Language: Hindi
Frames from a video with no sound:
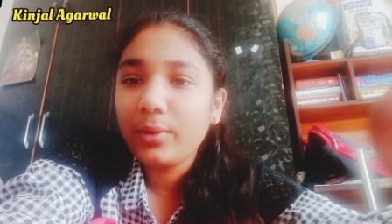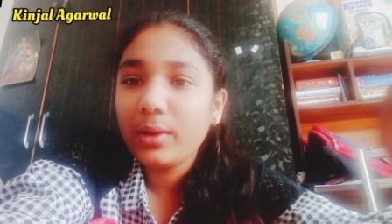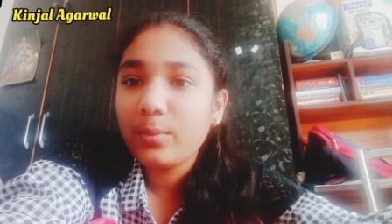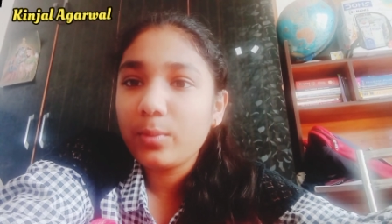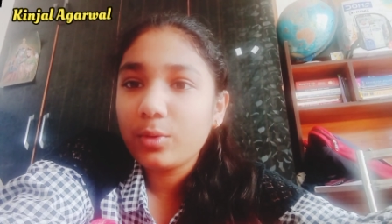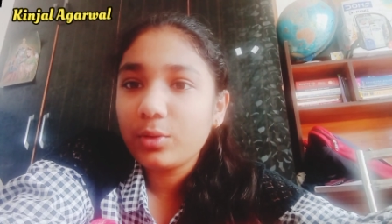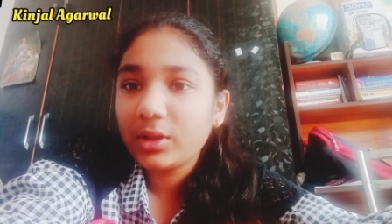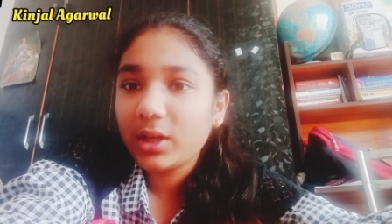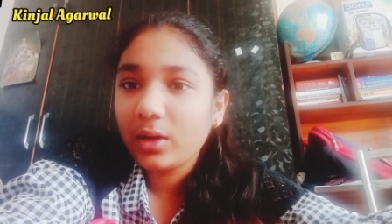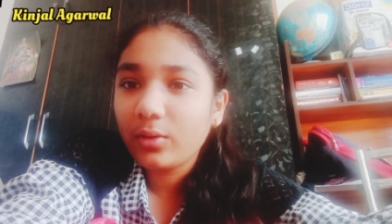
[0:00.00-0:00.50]
we
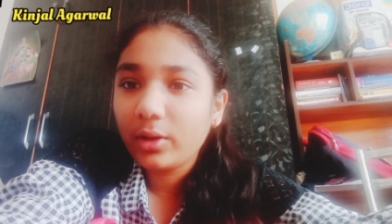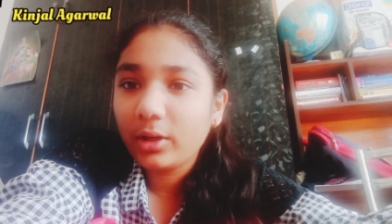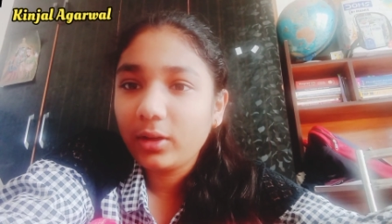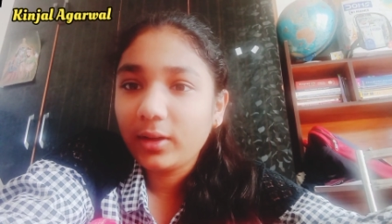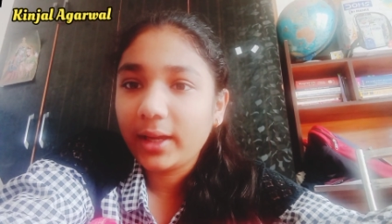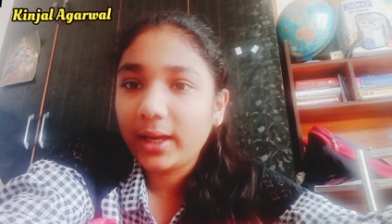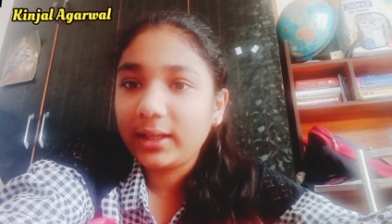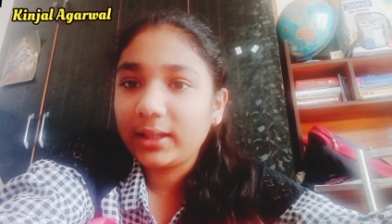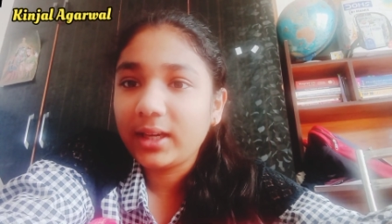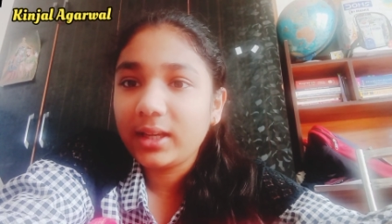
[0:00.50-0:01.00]
both are going
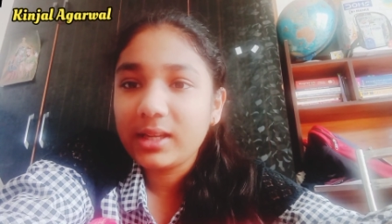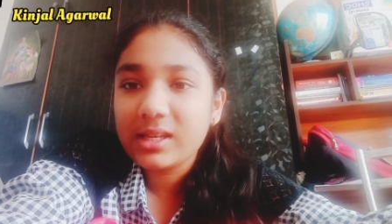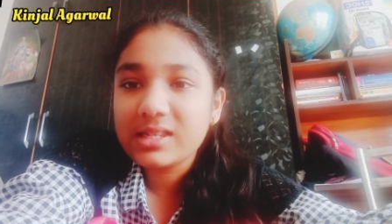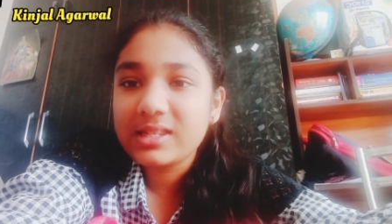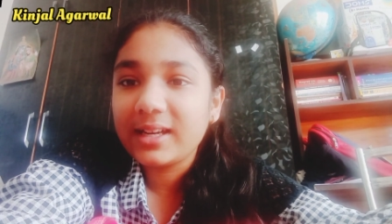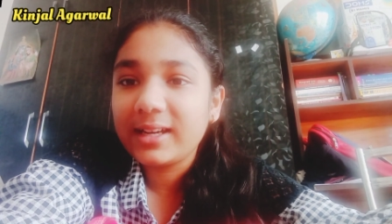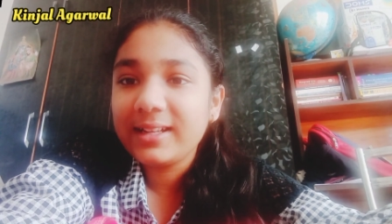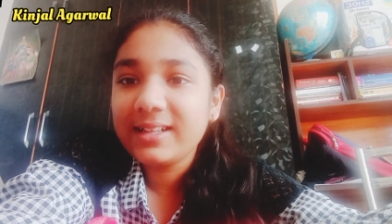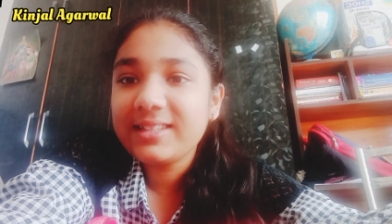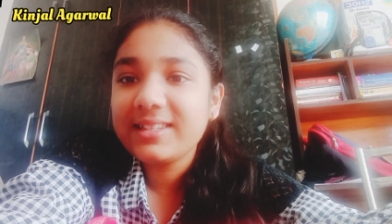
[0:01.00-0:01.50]
to get our
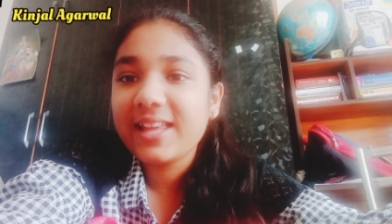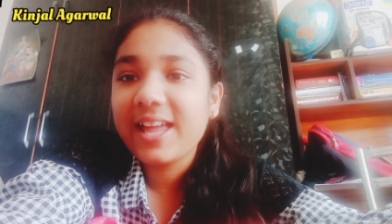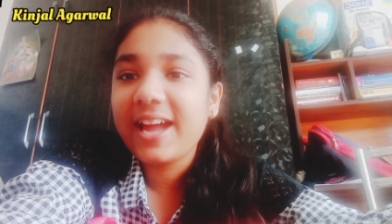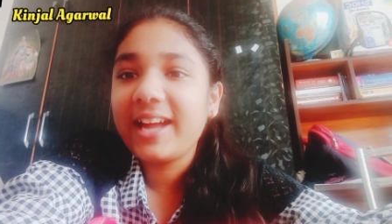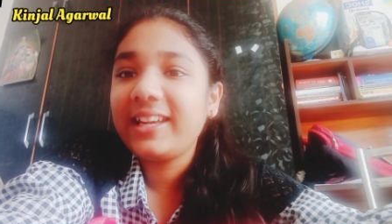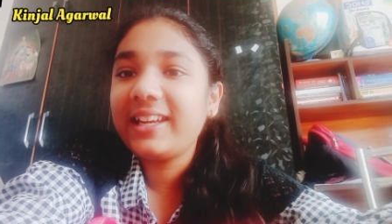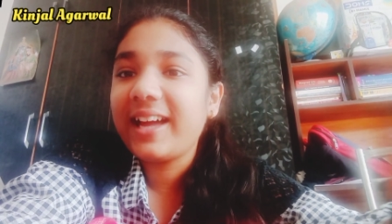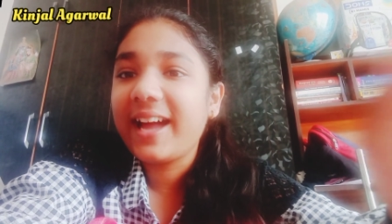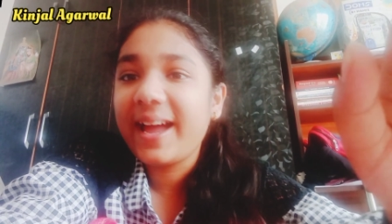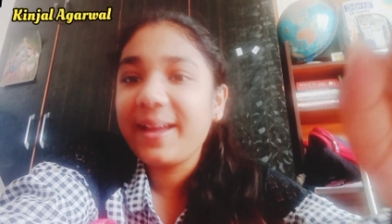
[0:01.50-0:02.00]
results
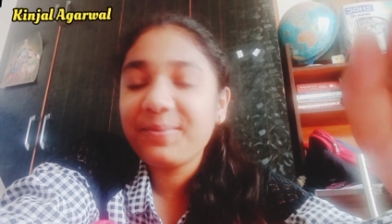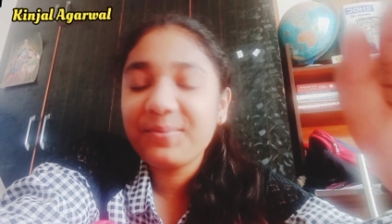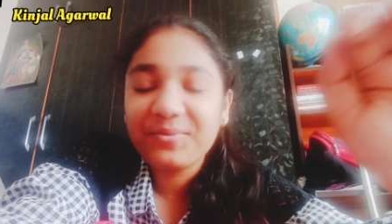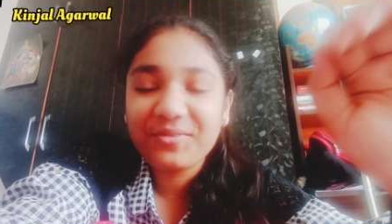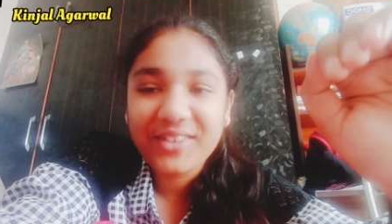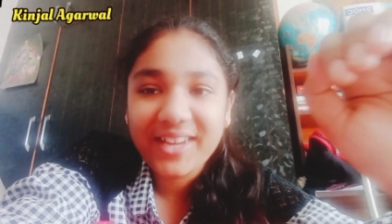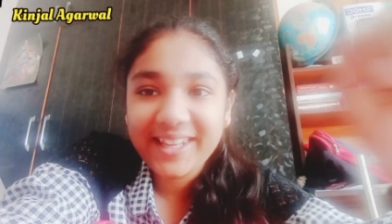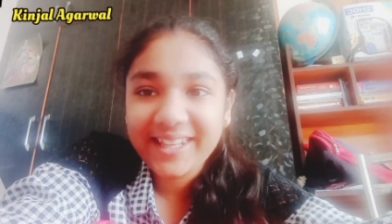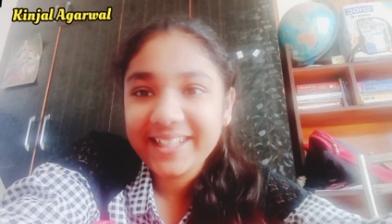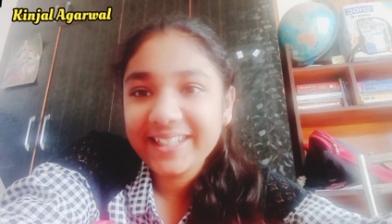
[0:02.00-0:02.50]
and
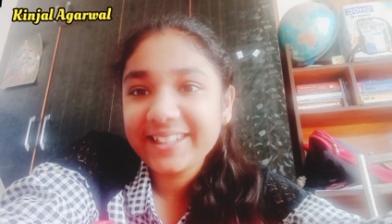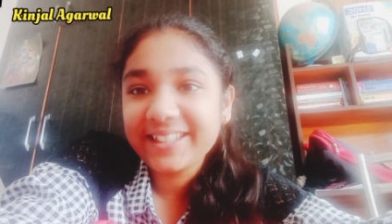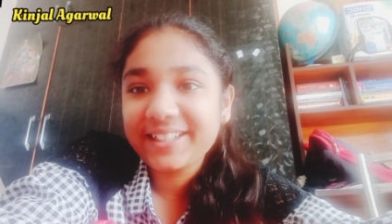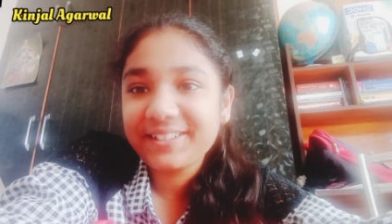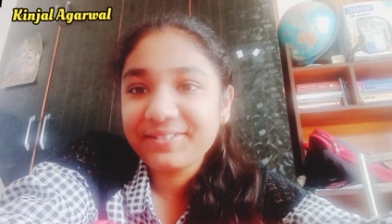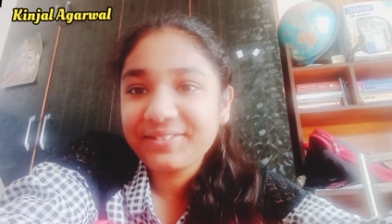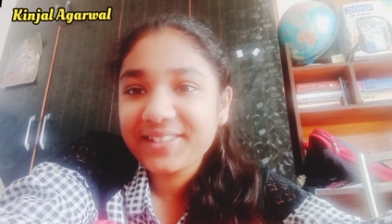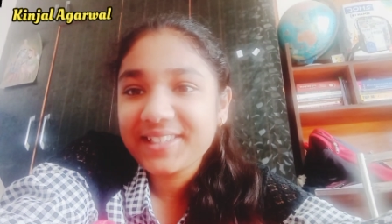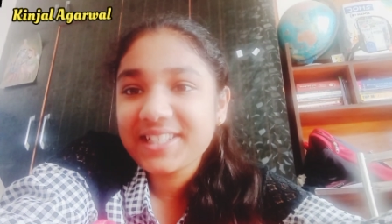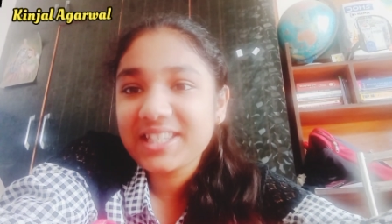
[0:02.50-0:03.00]
I'm very
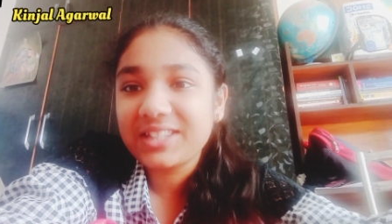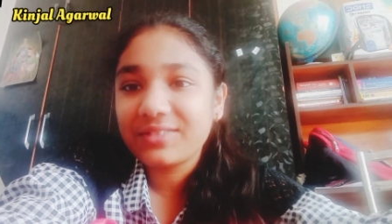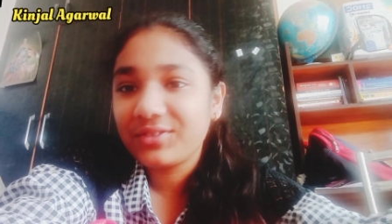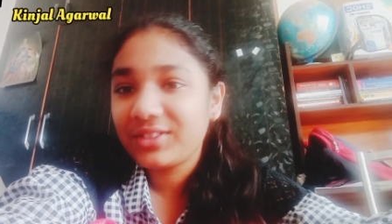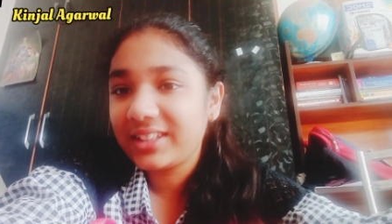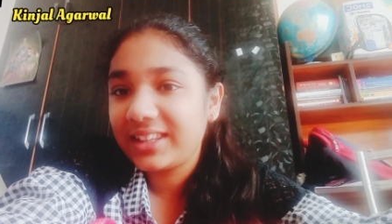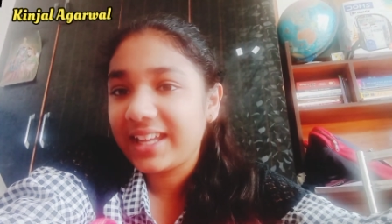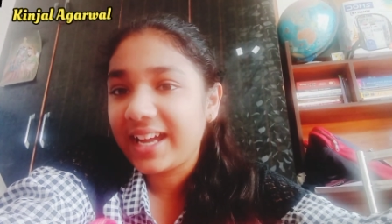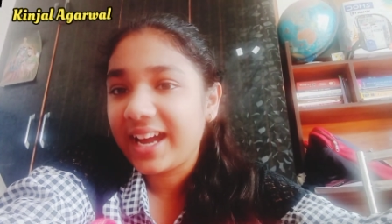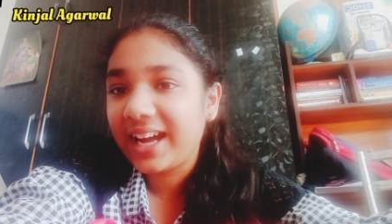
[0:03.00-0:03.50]
nervous
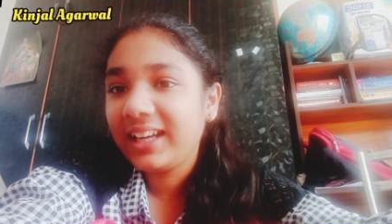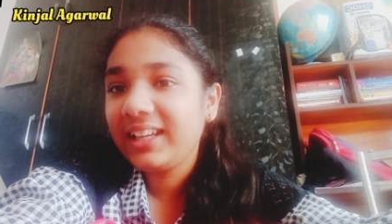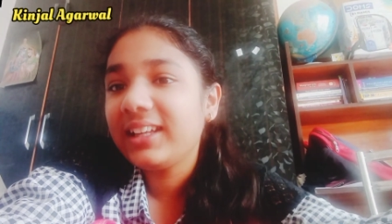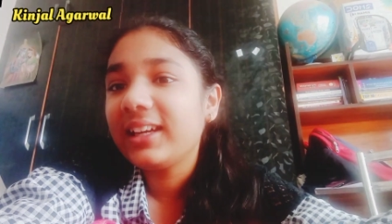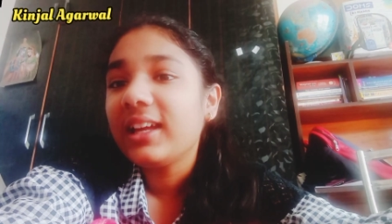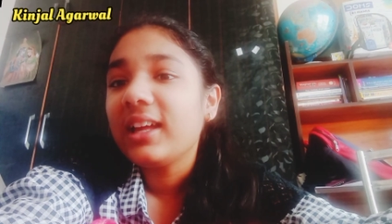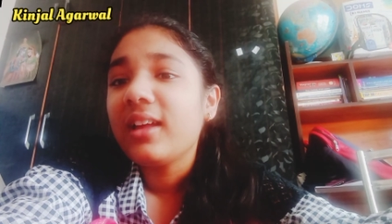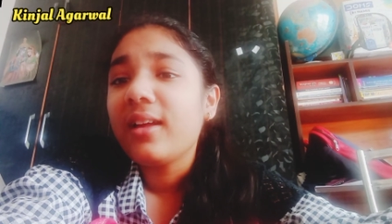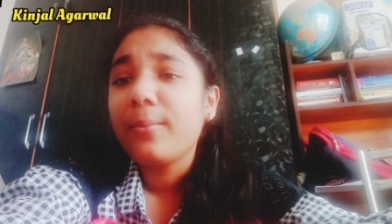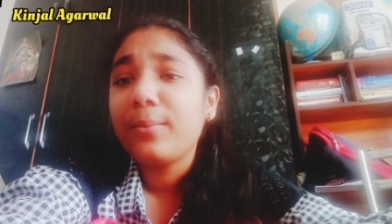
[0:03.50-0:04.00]
for that